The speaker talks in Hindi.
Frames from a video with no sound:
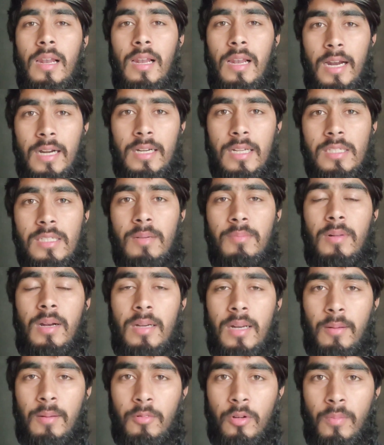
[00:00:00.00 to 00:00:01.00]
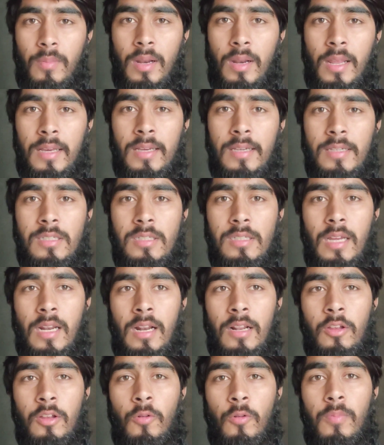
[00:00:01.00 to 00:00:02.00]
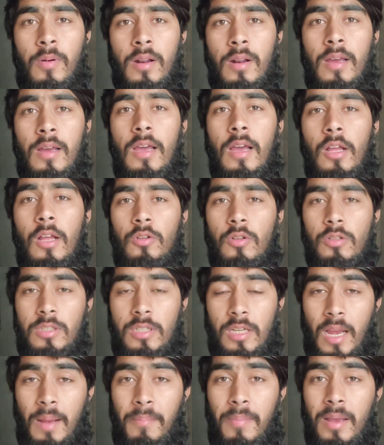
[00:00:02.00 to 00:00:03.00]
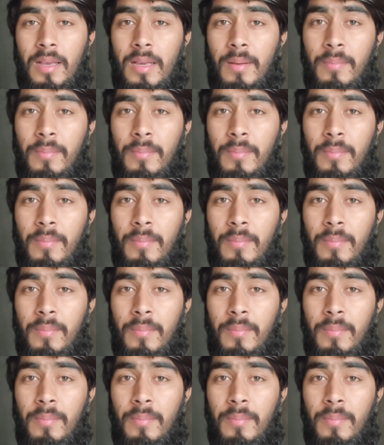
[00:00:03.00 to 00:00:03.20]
लेटेस्ट अपडेट आपको मिलेगी इस चैनल के ऊपर तो शयाब भाई